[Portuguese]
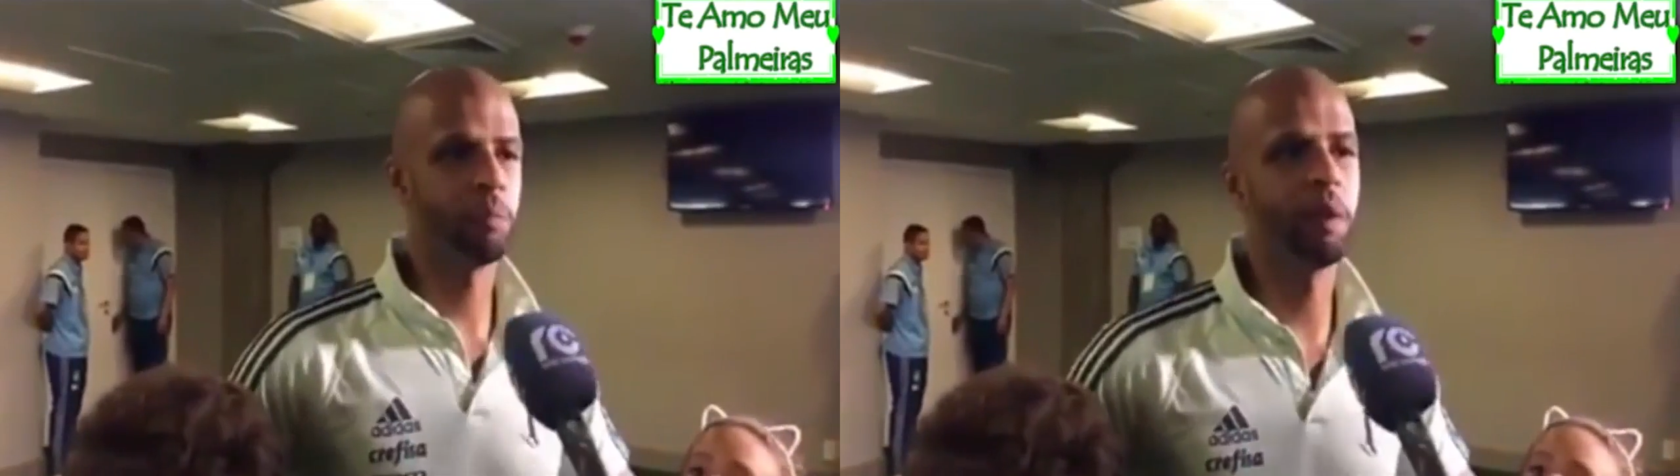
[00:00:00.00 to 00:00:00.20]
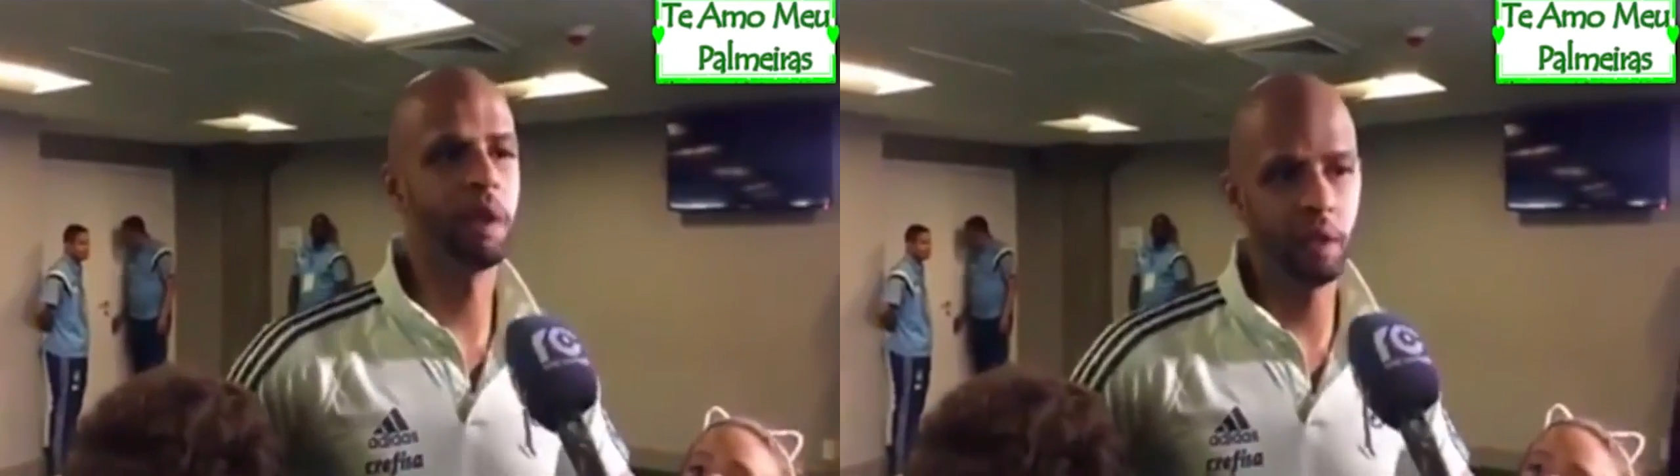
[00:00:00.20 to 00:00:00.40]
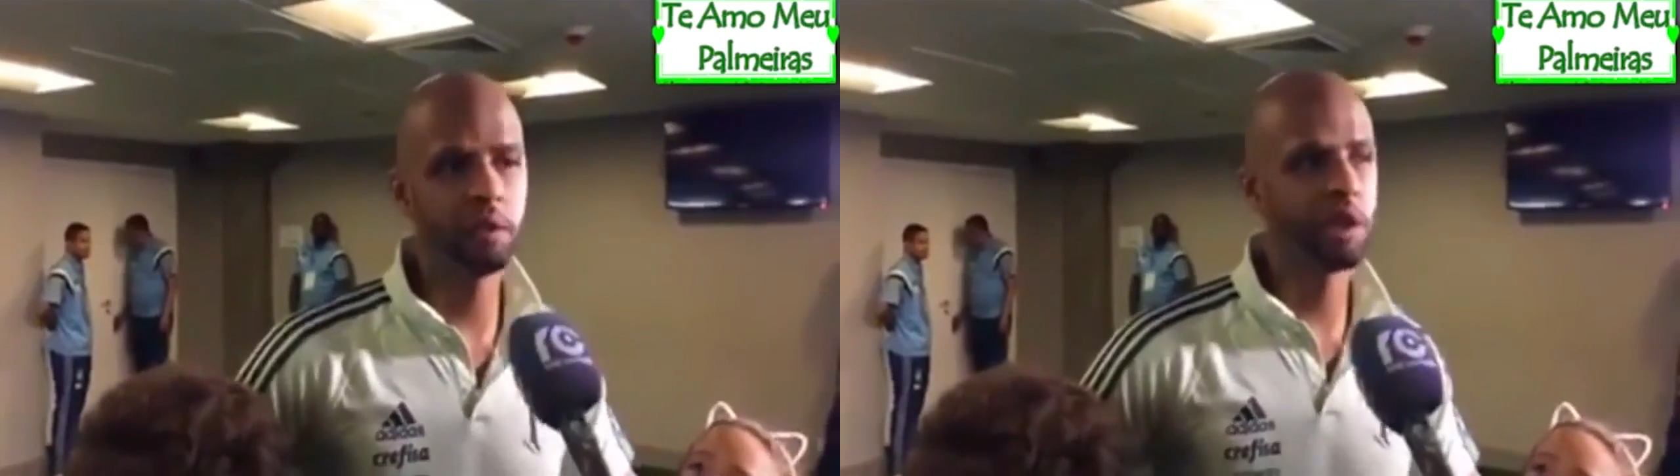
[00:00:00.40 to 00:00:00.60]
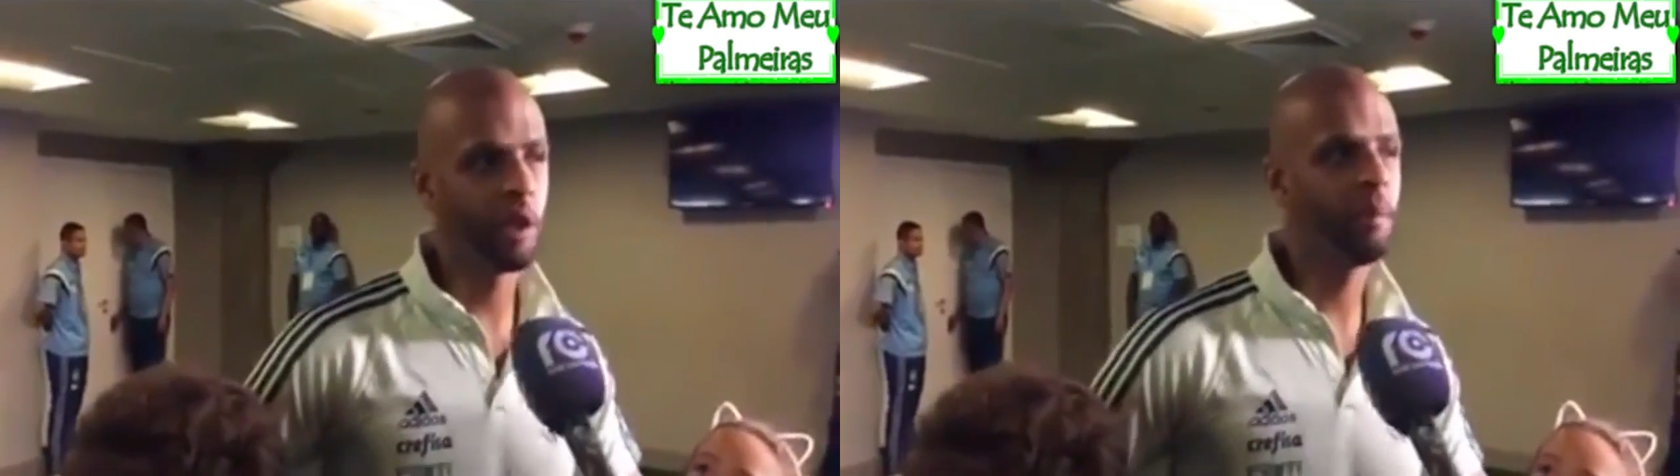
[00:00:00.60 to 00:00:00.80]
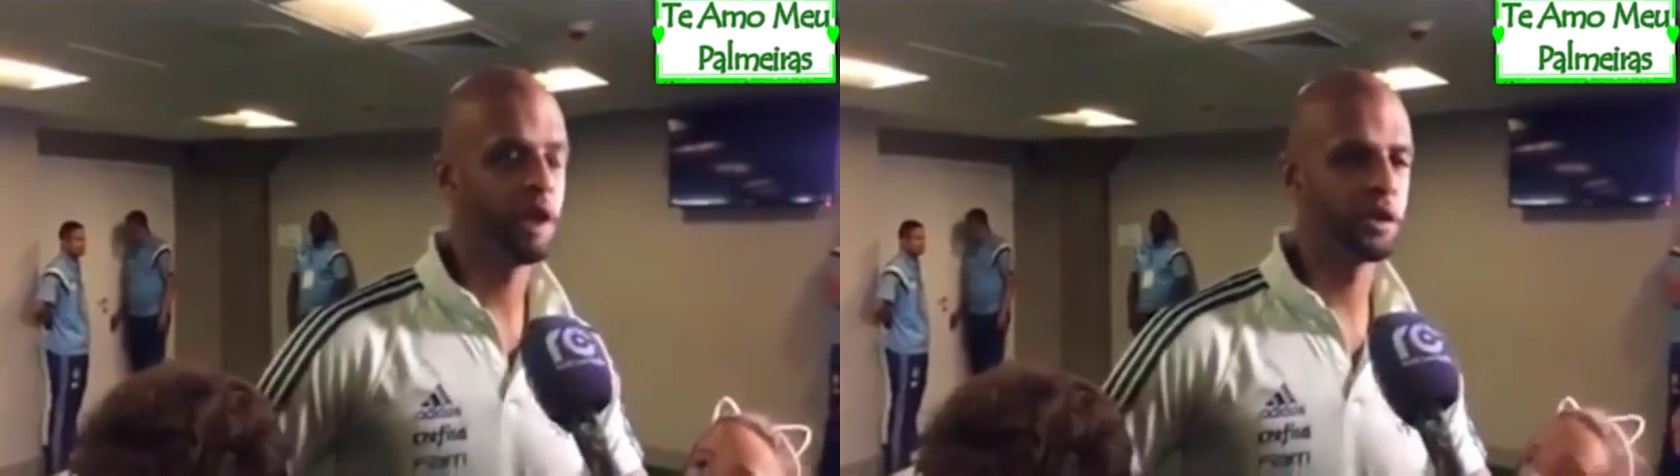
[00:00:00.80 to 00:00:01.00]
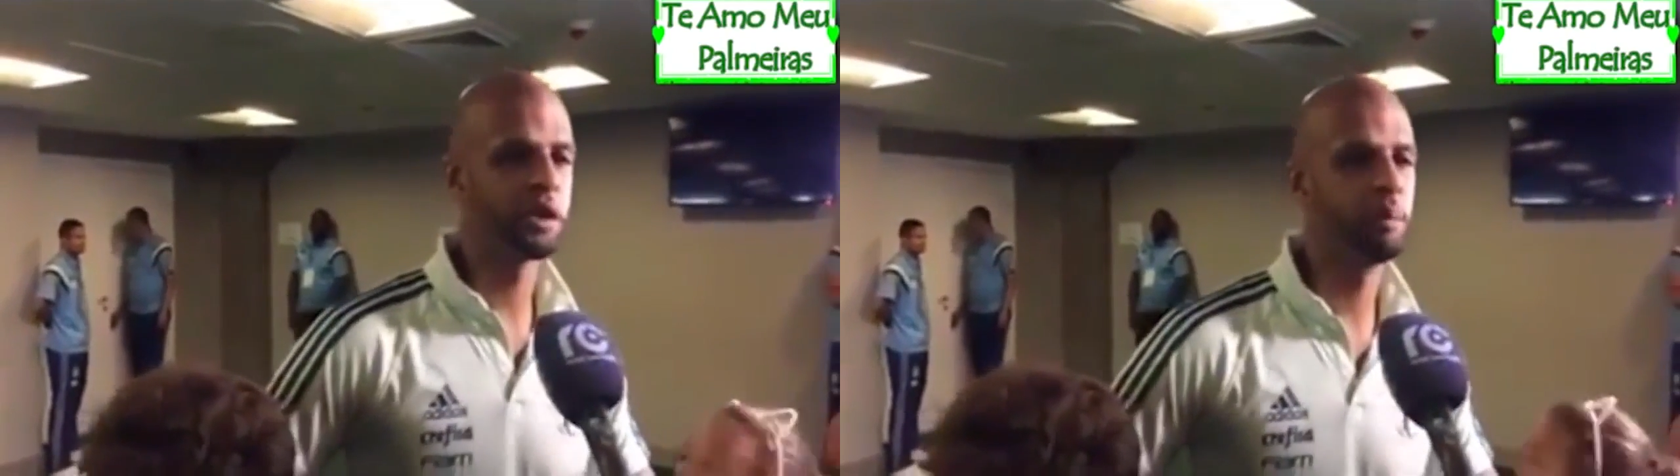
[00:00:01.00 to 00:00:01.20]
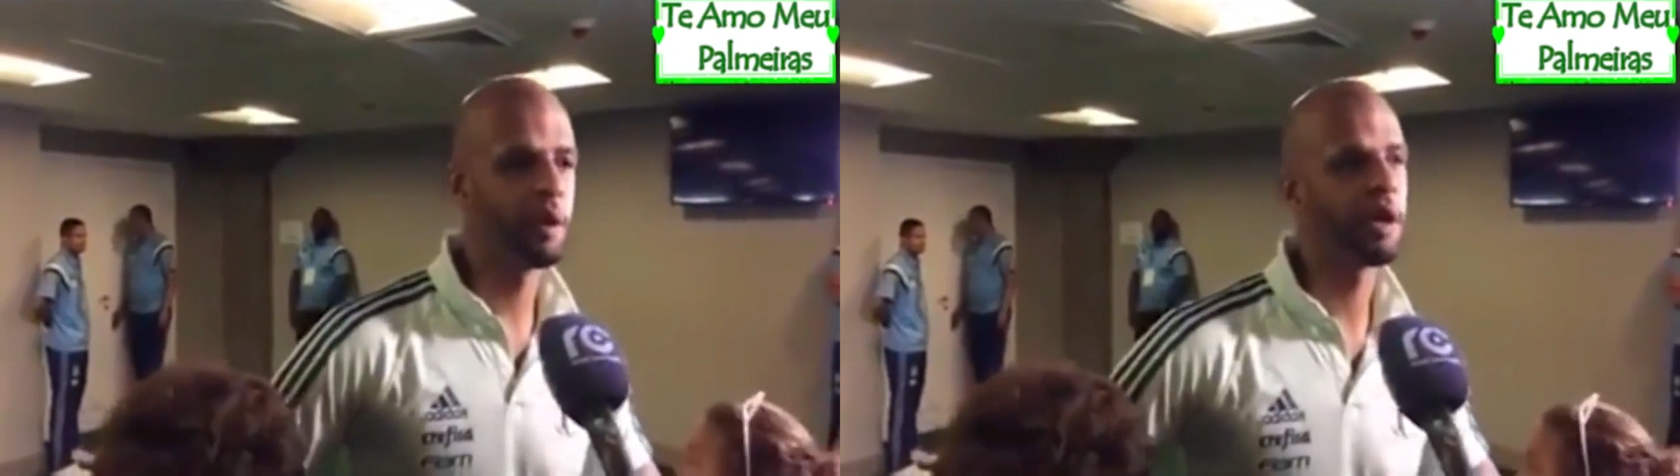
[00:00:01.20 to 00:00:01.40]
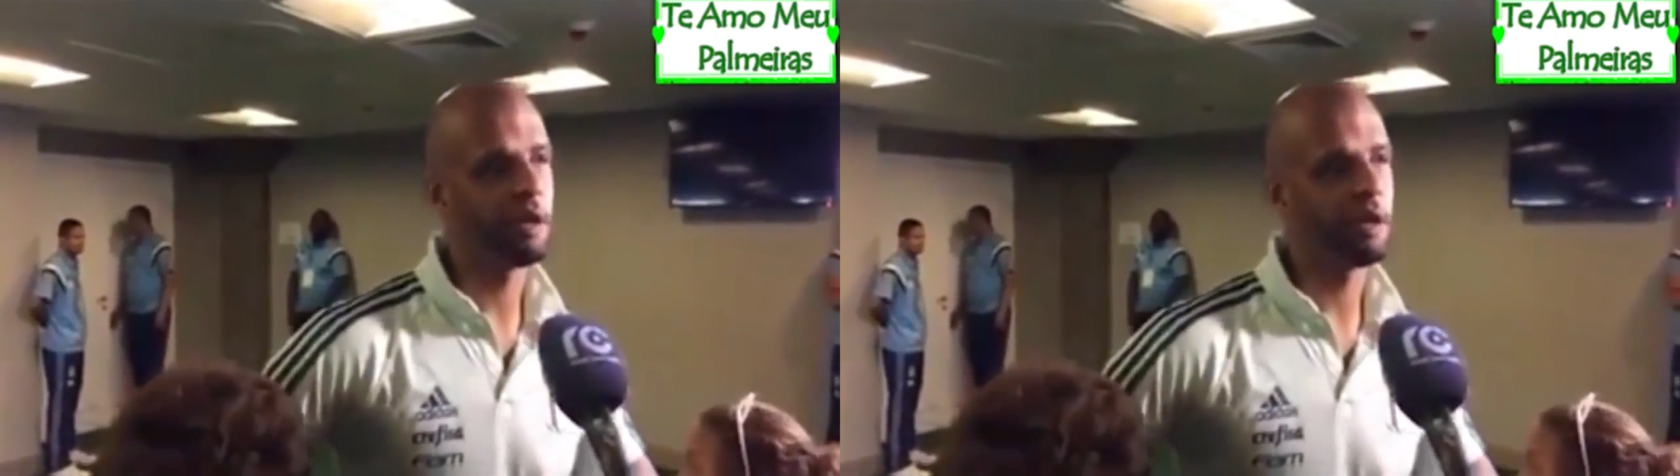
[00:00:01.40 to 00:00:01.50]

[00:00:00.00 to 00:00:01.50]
contra time pequeno, geralmente os times